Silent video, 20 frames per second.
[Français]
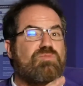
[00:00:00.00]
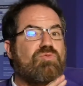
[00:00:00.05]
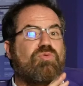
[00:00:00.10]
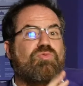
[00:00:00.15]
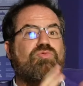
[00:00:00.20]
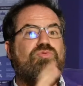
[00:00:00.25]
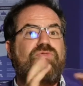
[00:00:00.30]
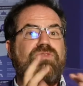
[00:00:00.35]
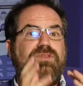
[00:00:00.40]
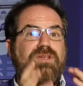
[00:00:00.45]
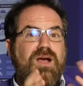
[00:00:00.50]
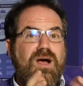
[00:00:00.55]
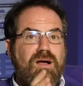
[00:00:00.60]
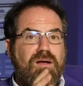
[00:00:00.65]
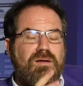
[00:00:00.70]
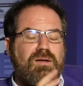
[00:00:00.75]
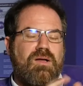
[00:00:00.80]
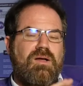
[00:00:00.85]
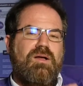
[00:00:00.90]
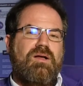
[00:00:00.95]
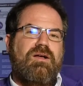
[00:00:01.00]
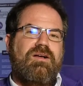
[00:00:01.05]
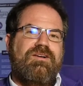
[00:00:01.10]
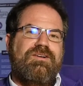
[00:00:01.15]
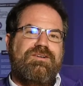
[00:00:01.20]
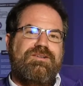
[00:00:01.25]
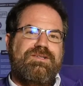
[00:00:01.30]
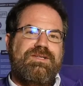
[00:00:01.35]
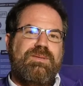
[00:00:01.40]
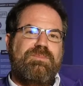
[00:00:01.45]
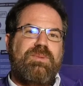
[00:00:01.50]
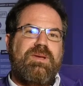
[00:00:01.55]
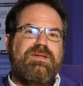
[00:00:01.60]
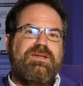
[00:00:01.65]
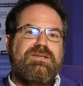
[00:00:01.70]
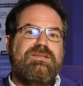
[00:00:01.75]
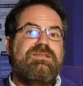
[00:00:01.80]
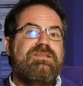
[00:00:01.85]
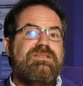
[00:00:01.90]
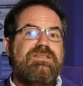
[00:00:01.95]
Donc tout ça n'est pas
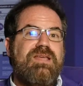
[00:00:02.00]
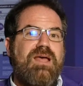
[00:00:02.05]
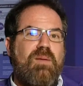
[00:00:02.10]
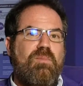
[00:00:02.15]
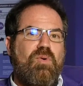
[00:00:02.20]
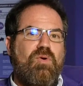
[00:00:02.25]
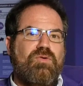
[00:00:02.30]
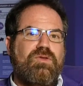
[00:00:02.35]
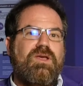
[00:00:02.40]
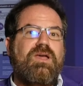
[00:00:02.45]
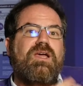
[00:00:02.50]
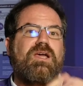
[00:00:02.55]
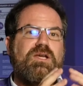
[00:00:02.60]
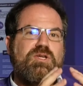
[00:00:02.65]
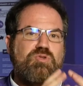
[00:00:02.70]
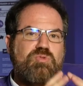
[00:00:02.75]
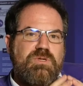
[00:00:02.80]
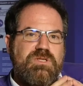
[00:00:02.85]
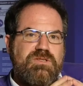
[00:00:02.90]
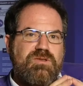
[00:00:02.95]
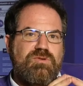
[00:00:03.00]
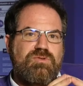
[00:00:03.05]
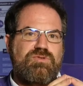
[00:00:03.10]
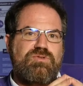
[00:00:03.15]
nécessairement très réjouissant.